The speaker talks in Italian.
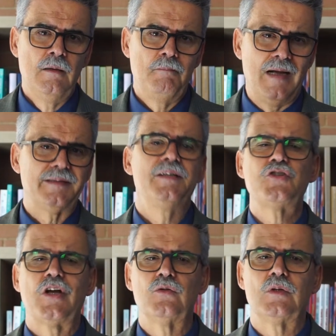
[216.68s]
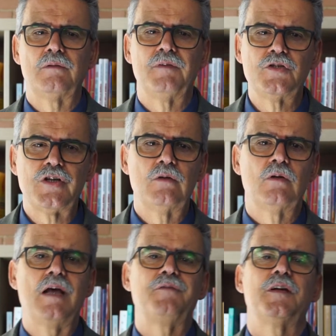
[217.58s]
Ma attingendo dal Vangelo,
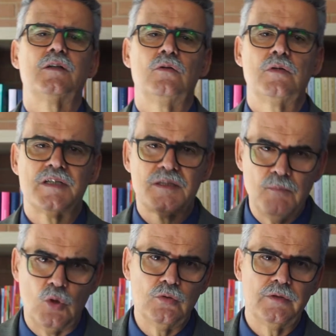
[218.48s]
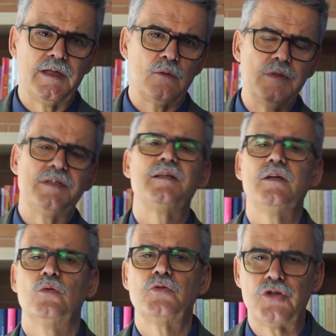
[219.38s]
Lafferton smonta questi
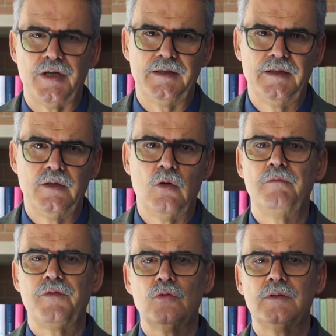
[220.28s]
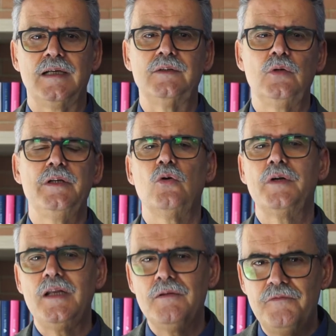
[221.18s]
concetti, confrontandoli
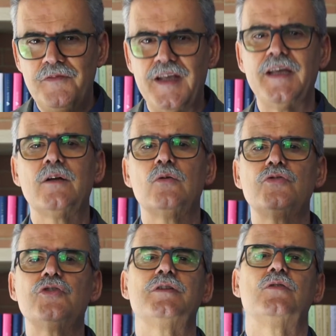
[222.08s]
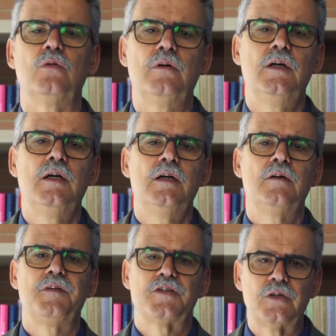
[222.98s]
con il vero Gesù,
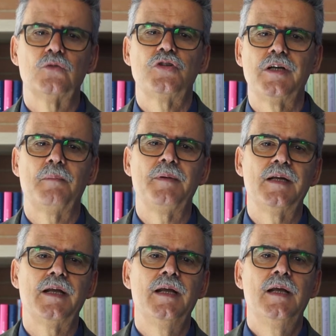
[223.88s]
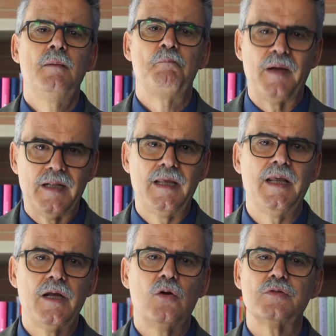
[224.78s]
facendoci capire
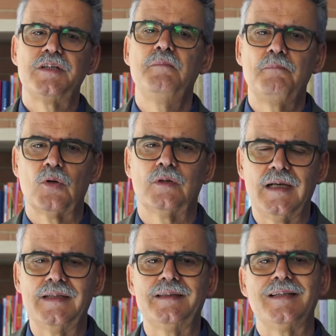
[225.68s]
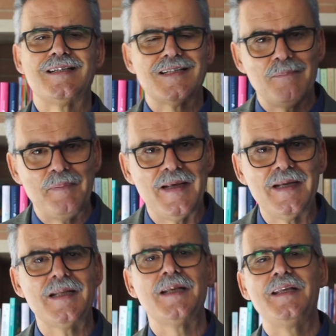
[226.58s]
perché è così importante
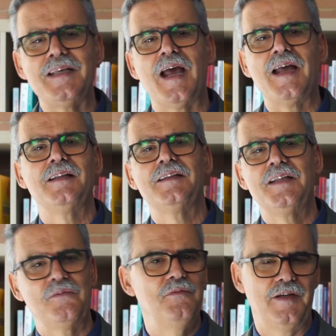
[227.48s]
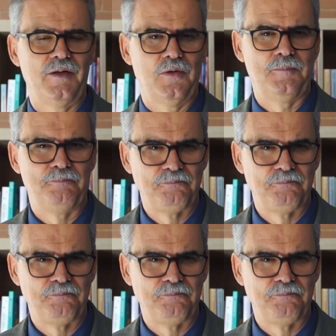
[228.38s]
sapere chi è davvero.